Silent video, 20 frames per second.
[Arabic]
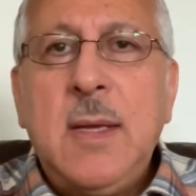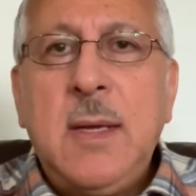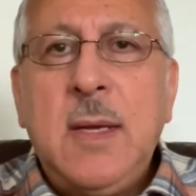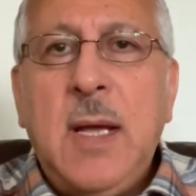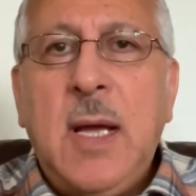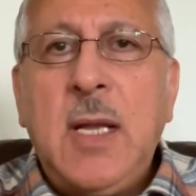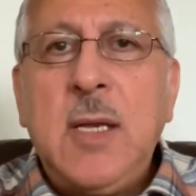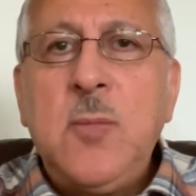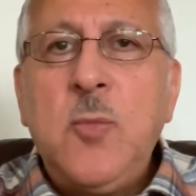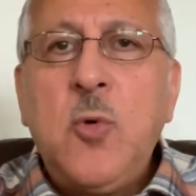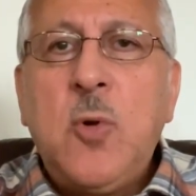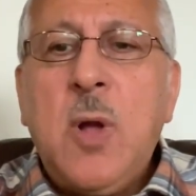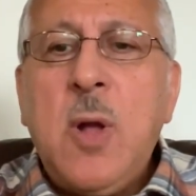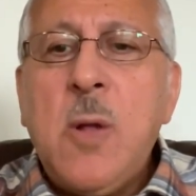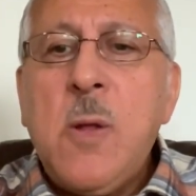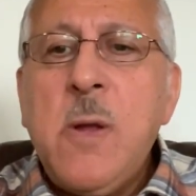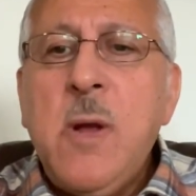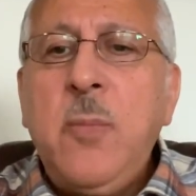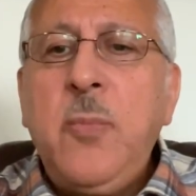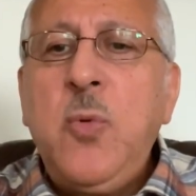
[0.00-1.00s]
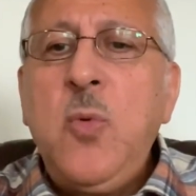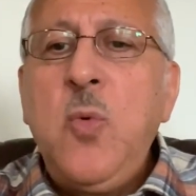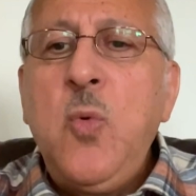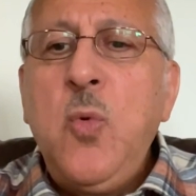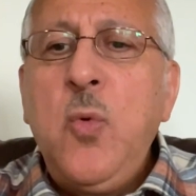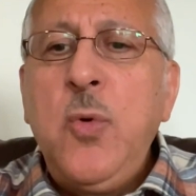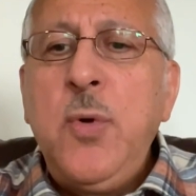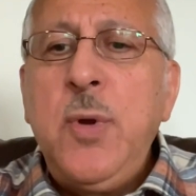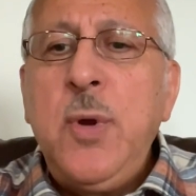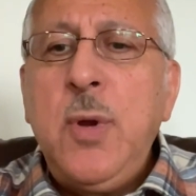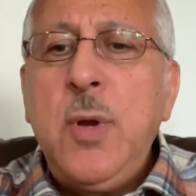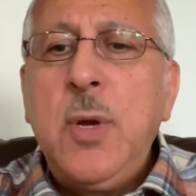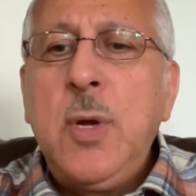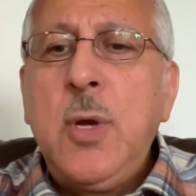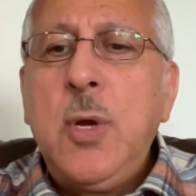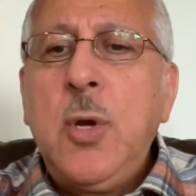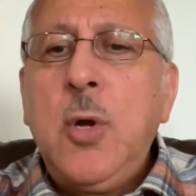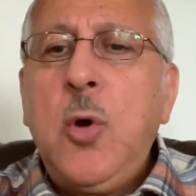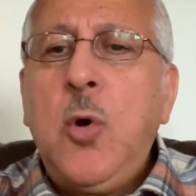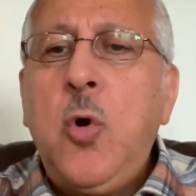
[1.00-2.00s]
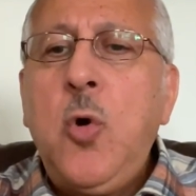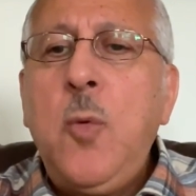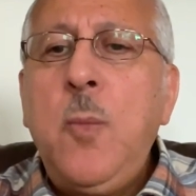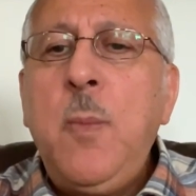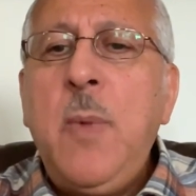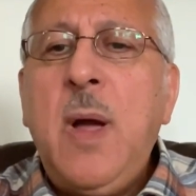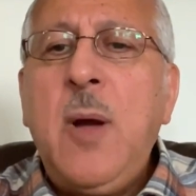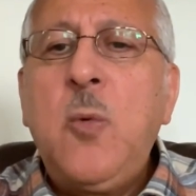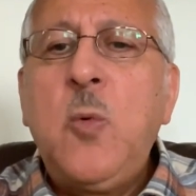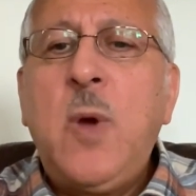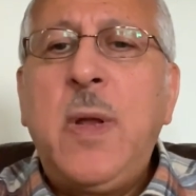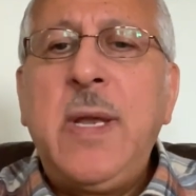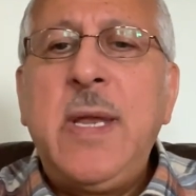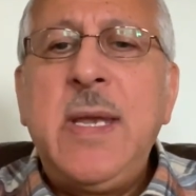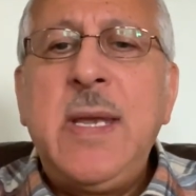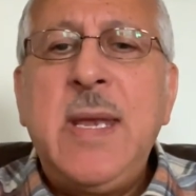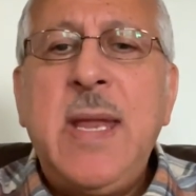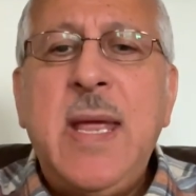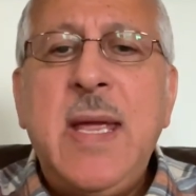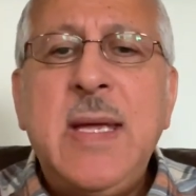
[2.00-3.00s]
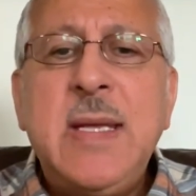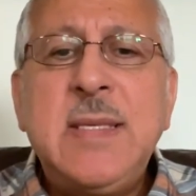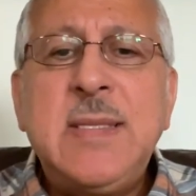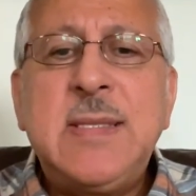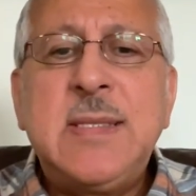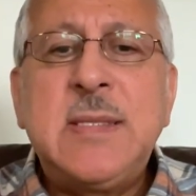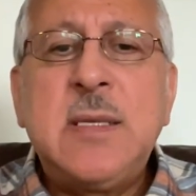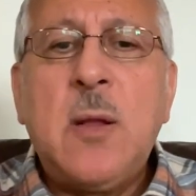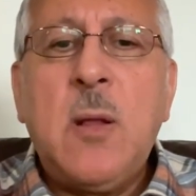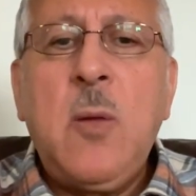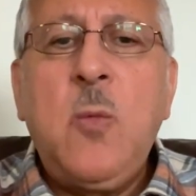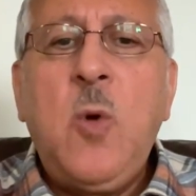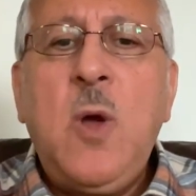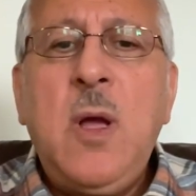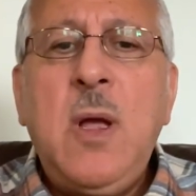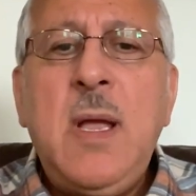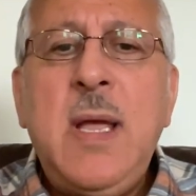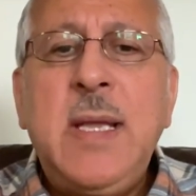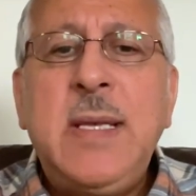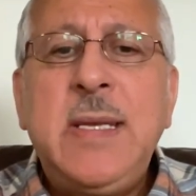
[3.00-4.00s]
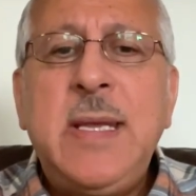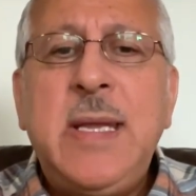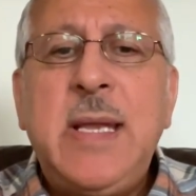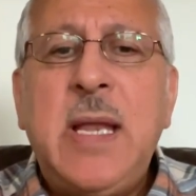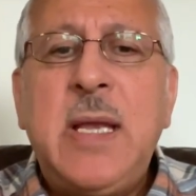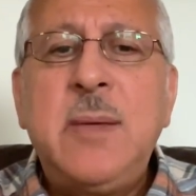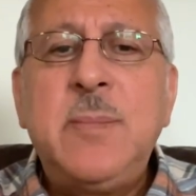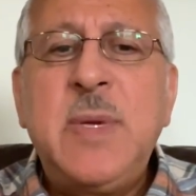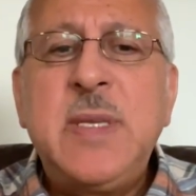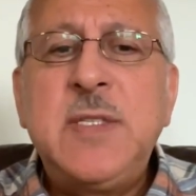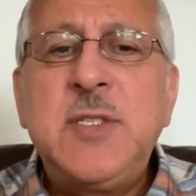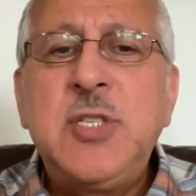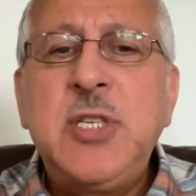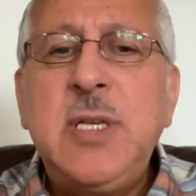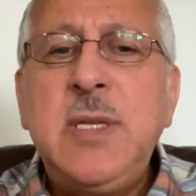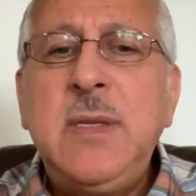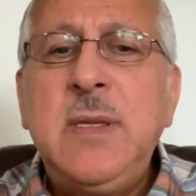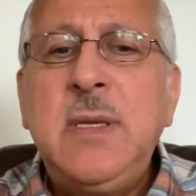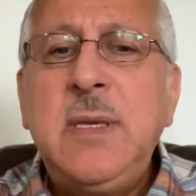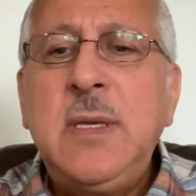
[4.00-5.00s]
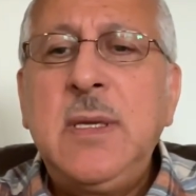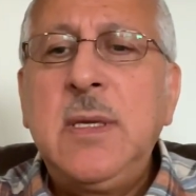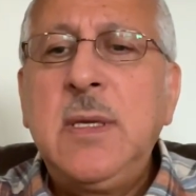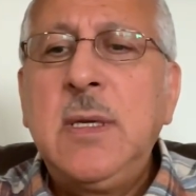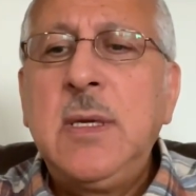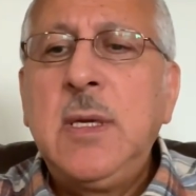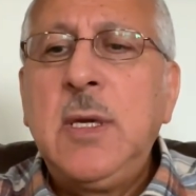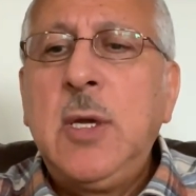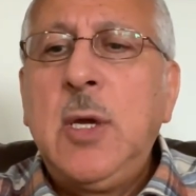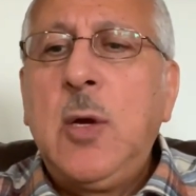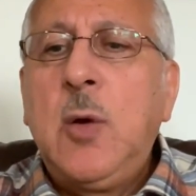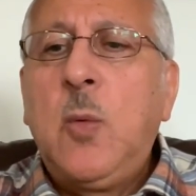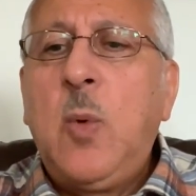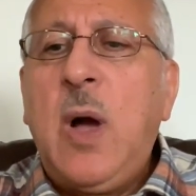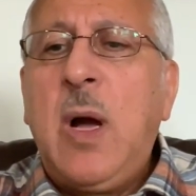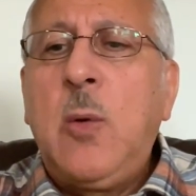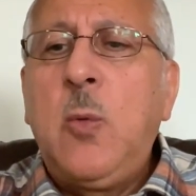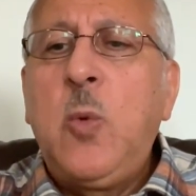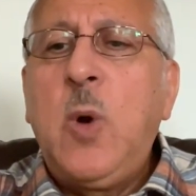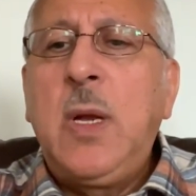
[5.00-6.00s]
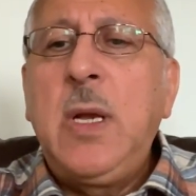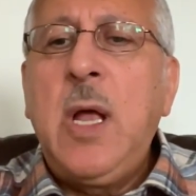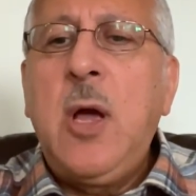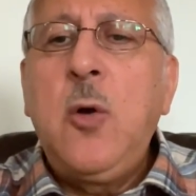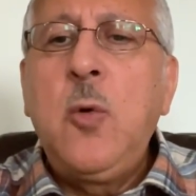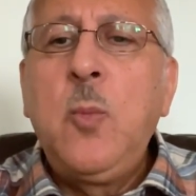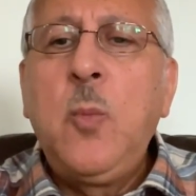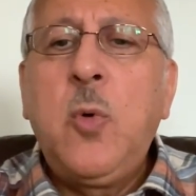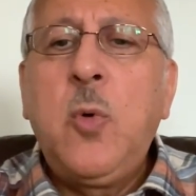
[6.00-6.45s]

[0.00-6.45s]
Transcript: المقربون هم اول الناس رواحا الى المسجد واولهم